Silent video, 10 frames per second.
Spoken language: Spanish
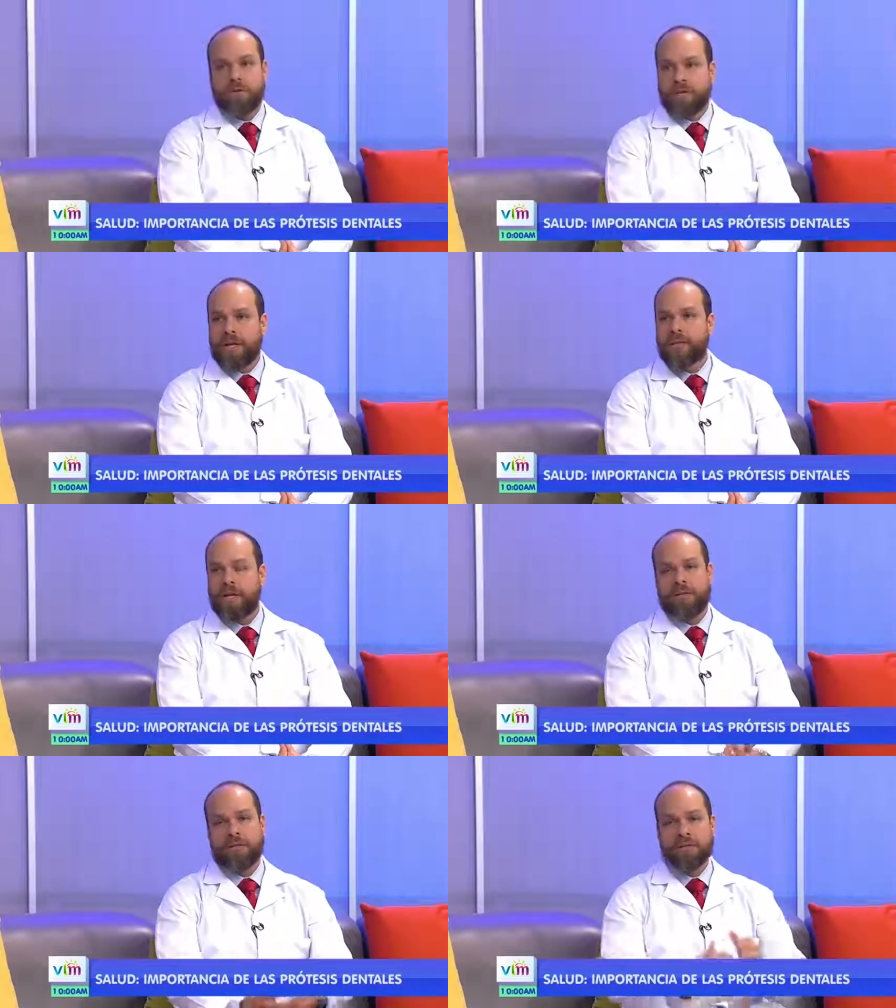
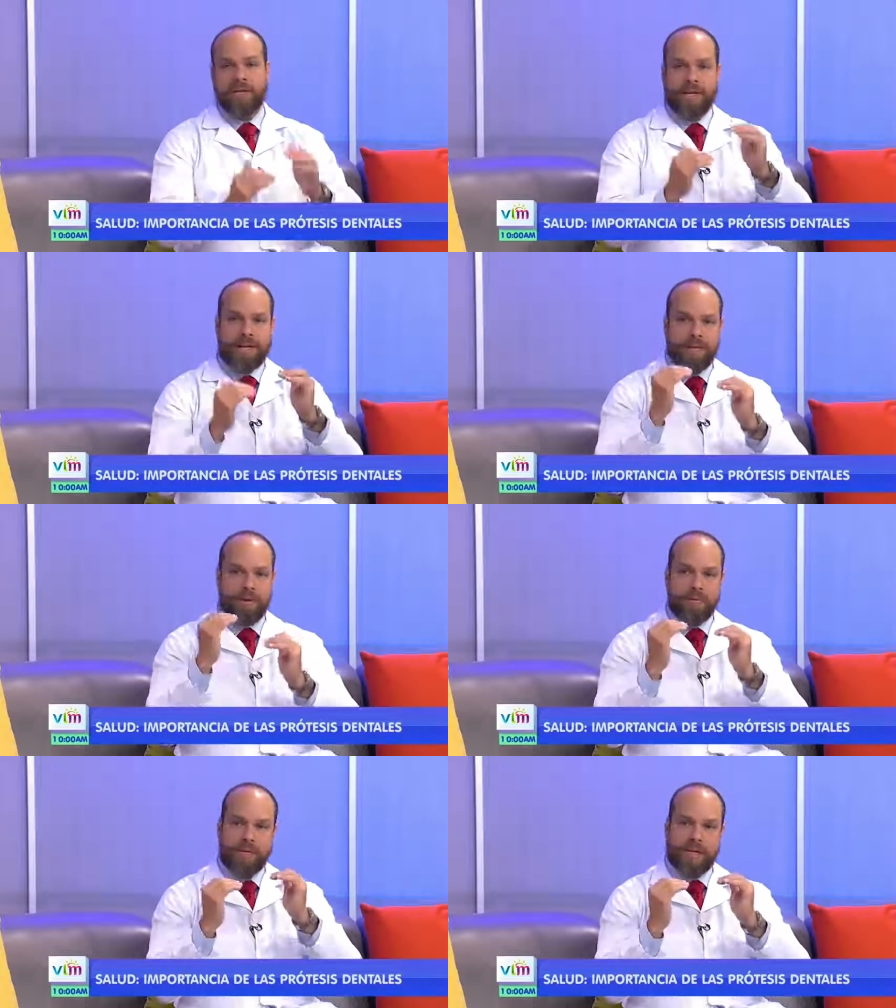totalmente. Esos
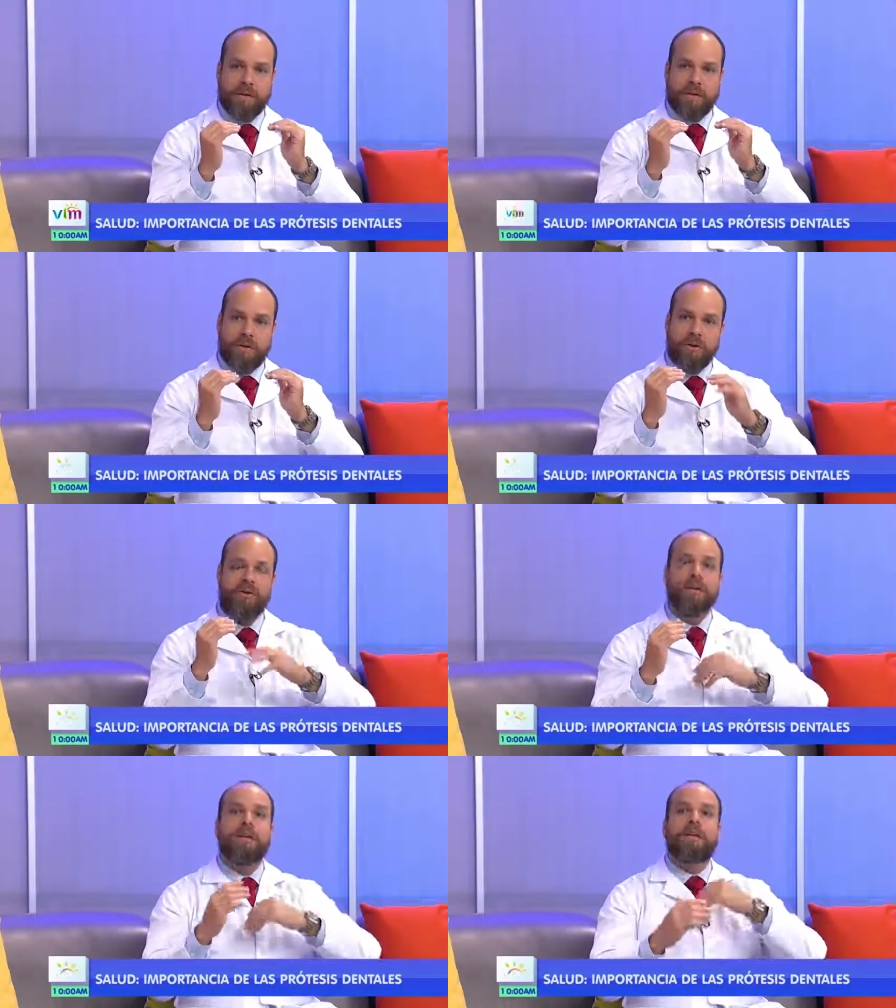desequilibrios
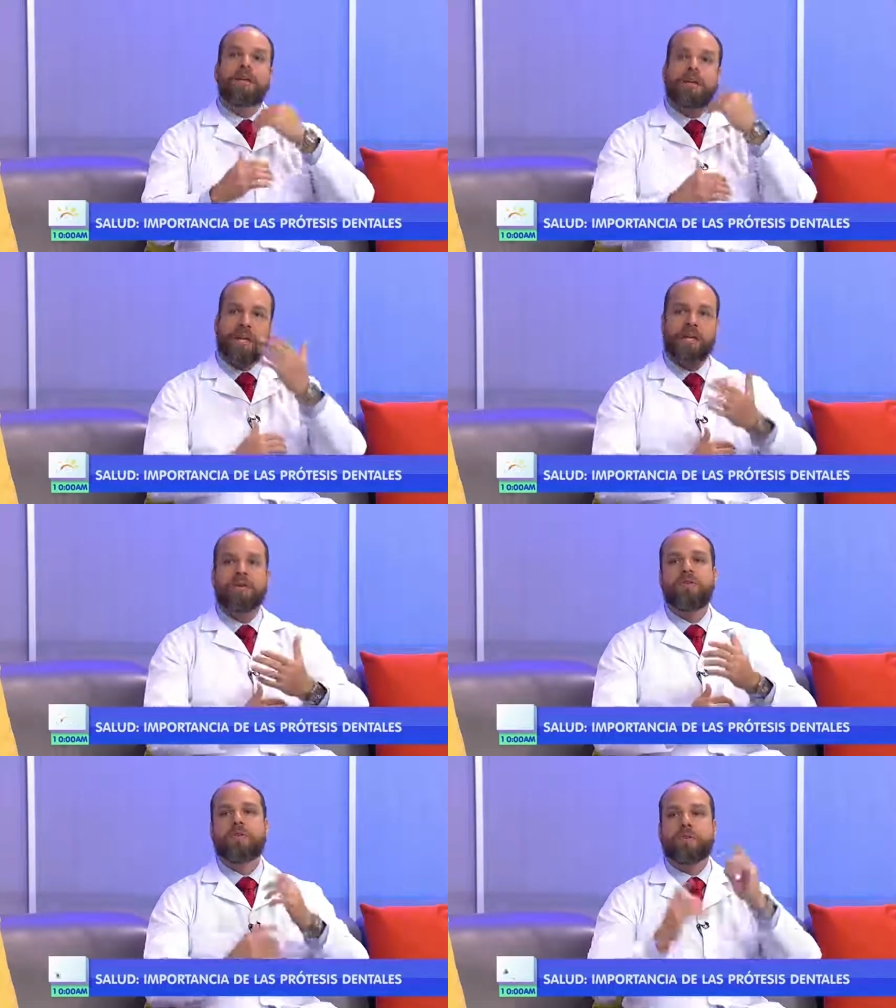masticatorios tienen
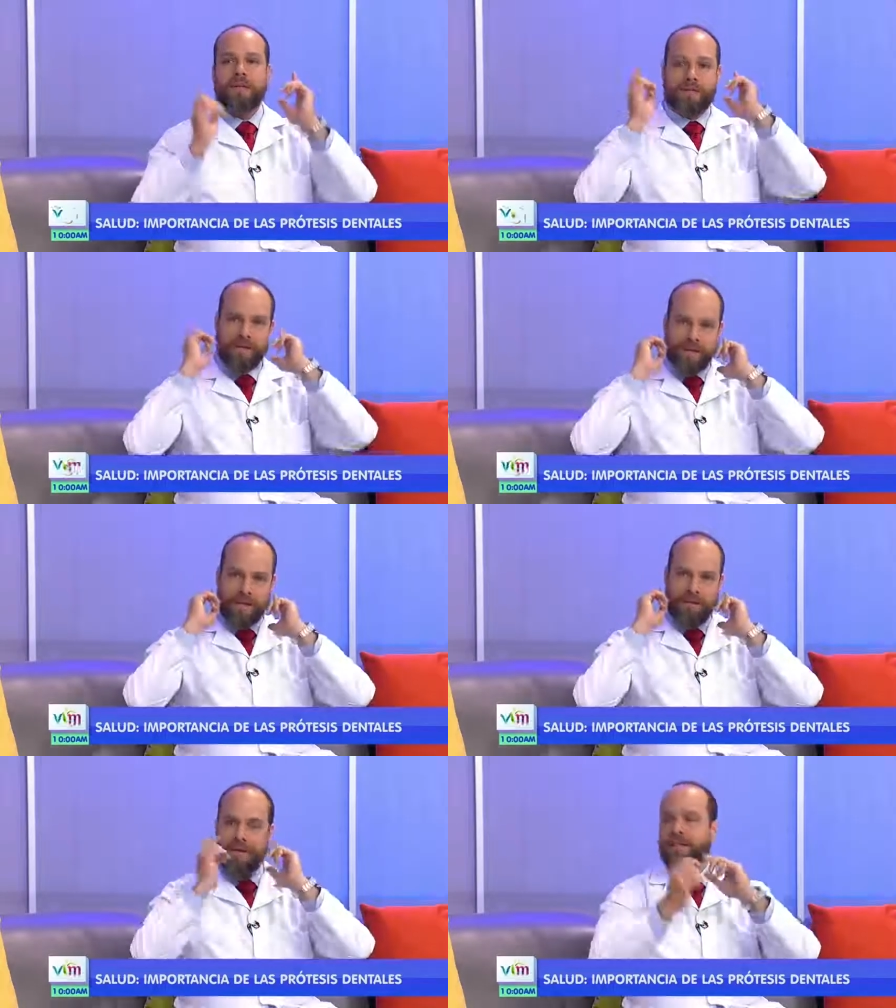consecuencias a
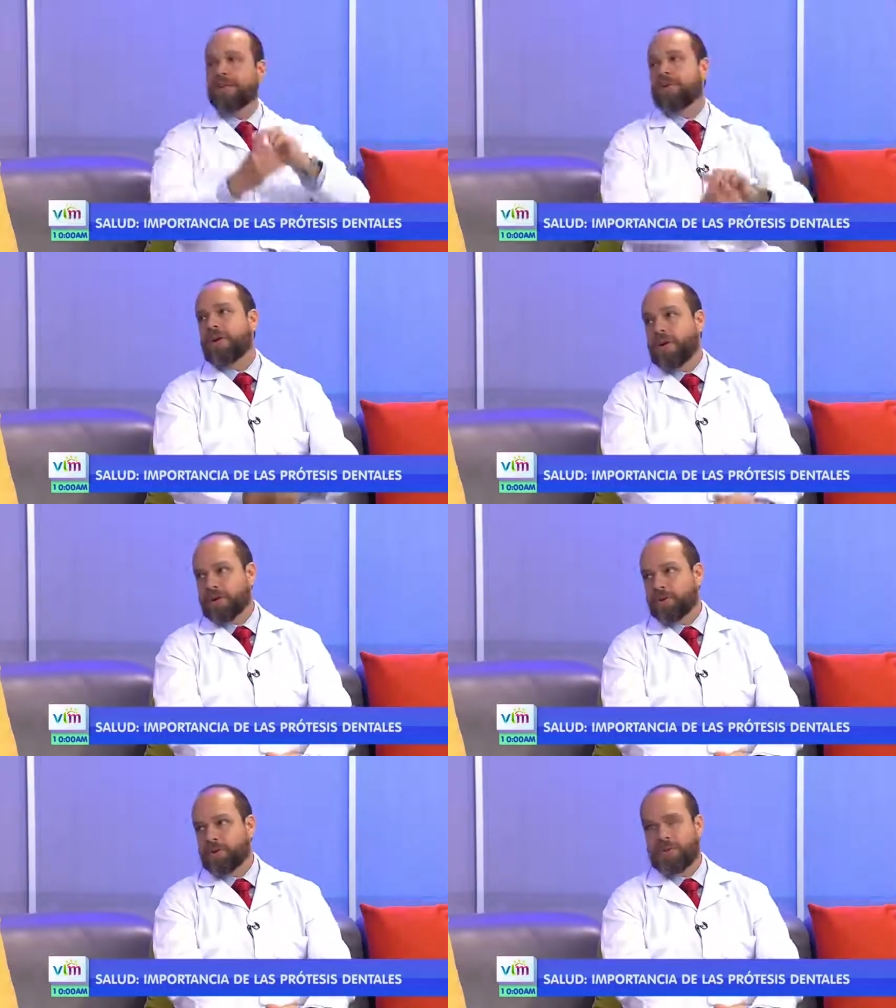nivel articular.
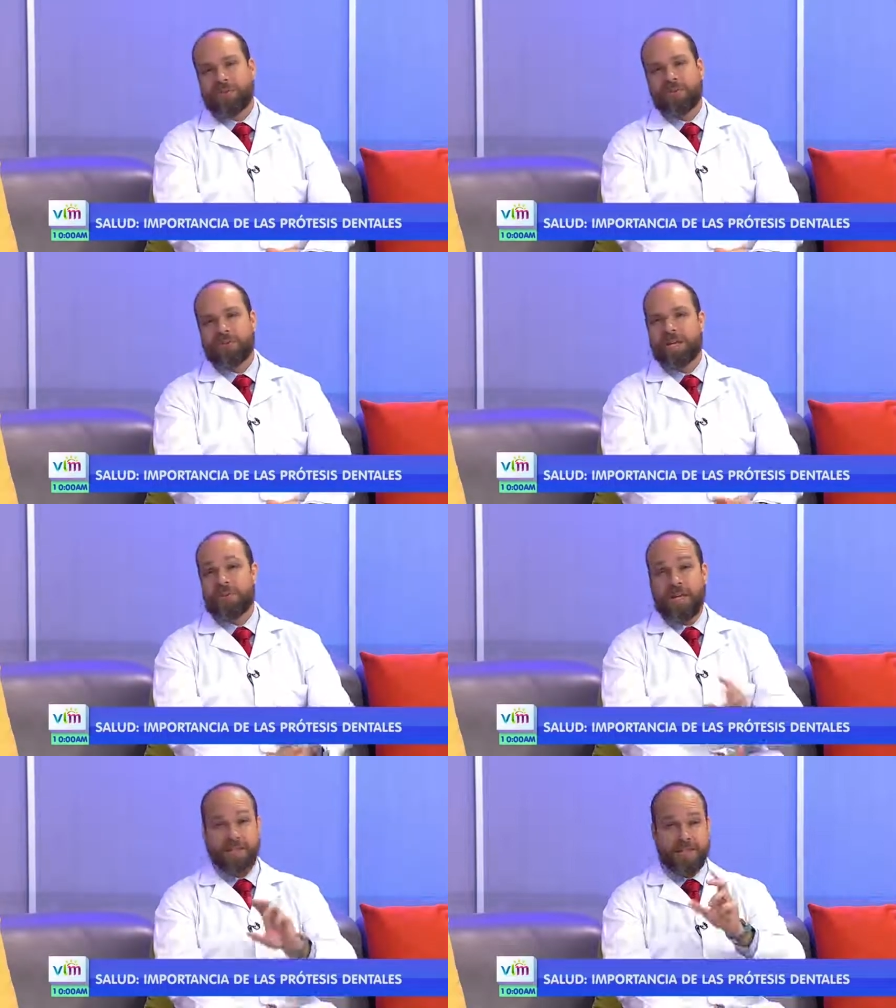Entonces es una
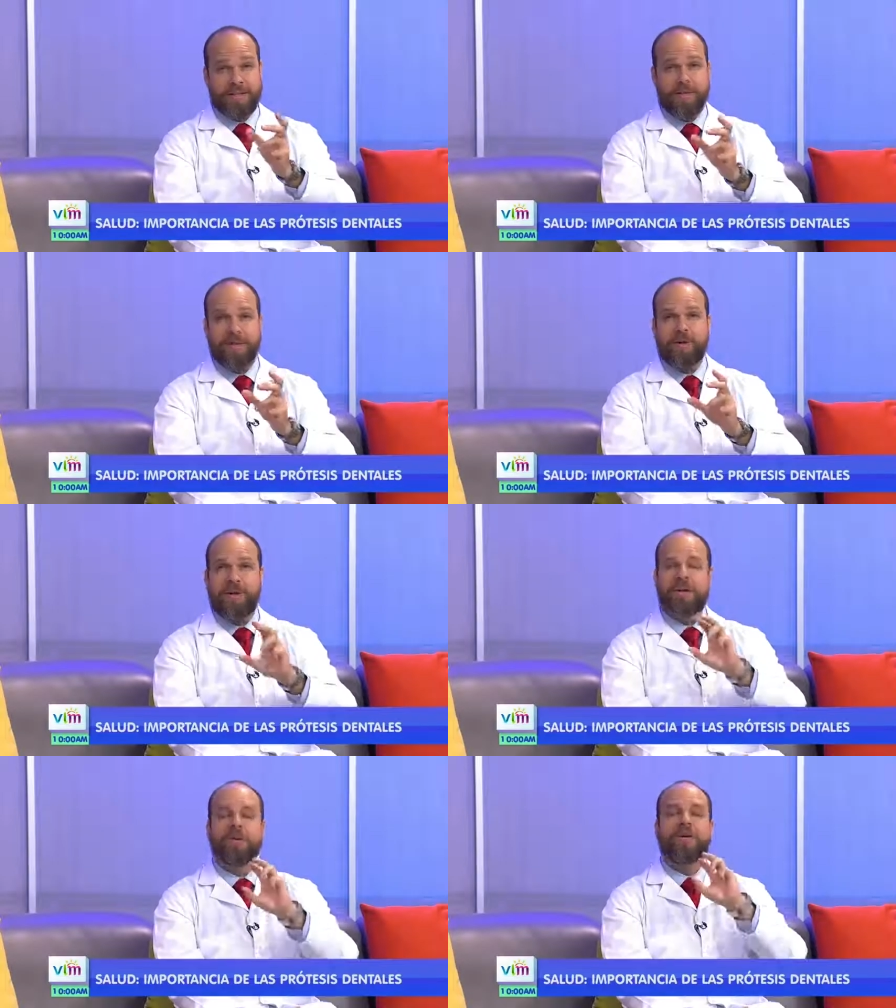cosa que a veces se pasa por
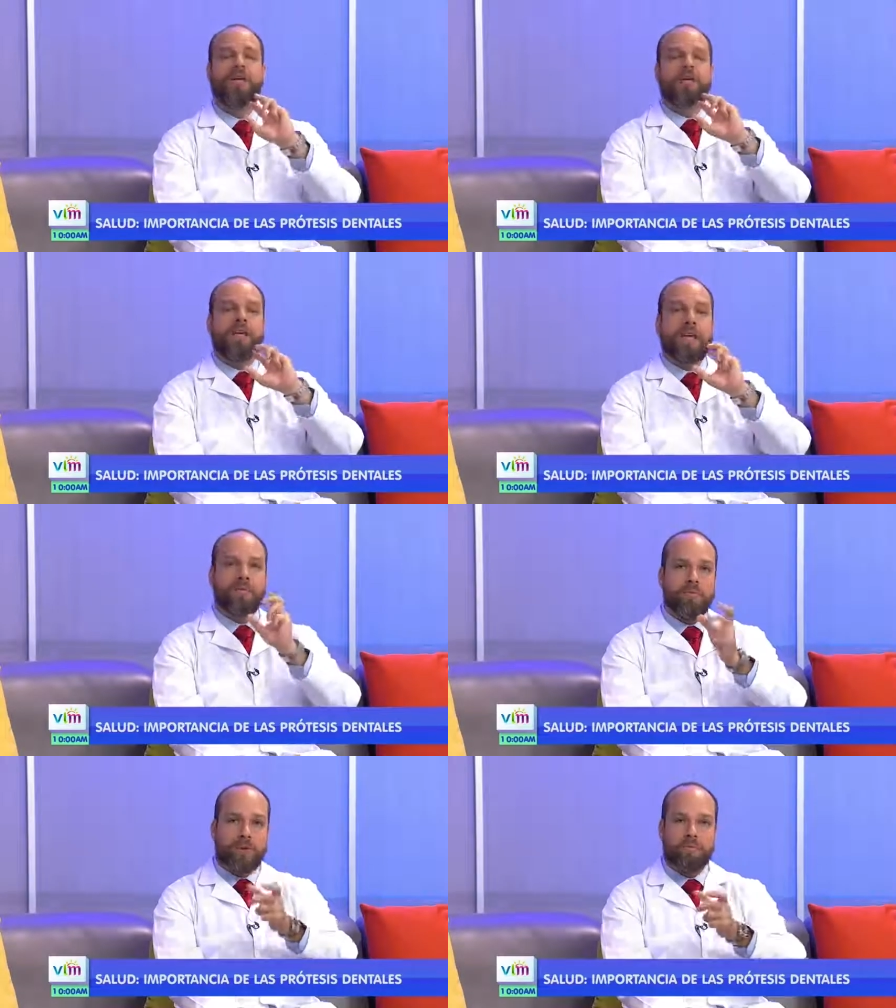alto y es
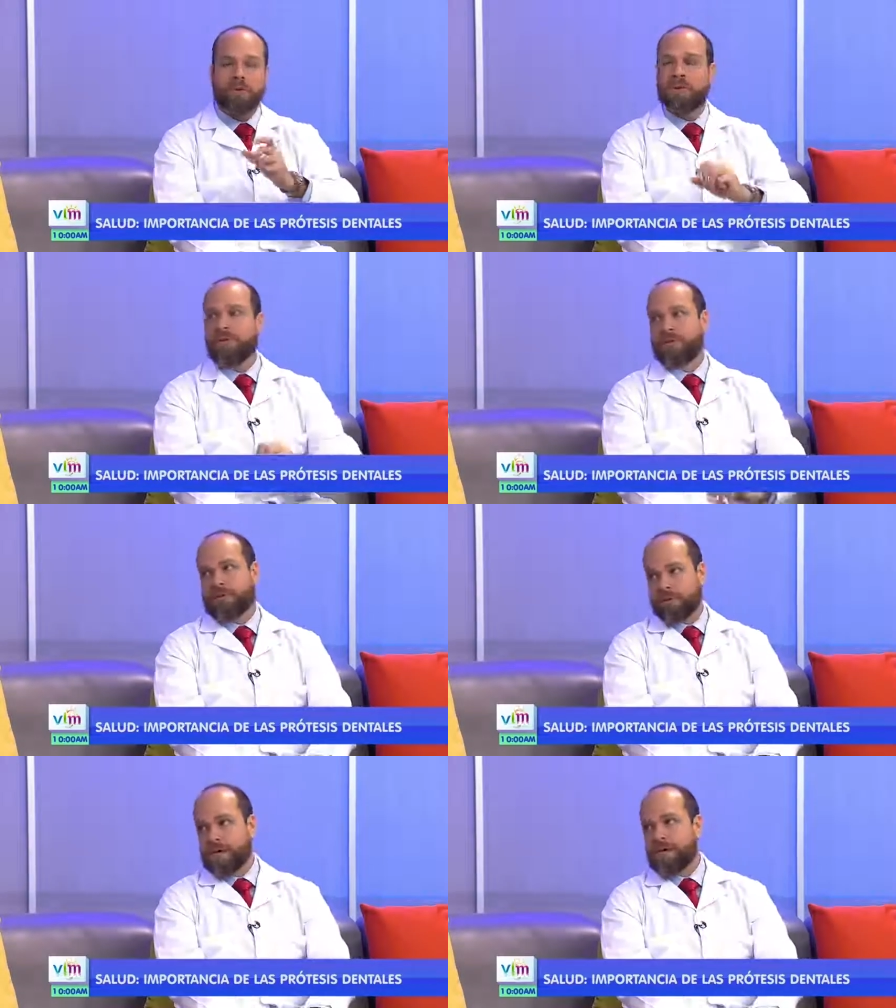muy importante
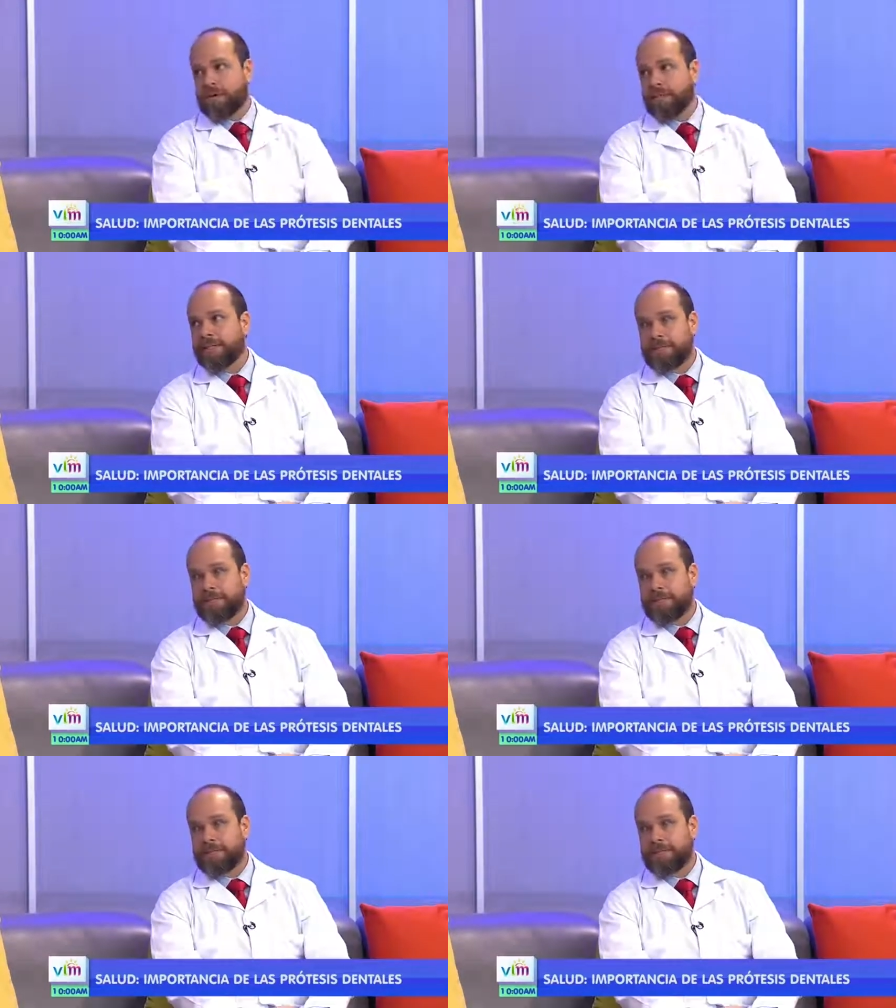tomarla en cuenta.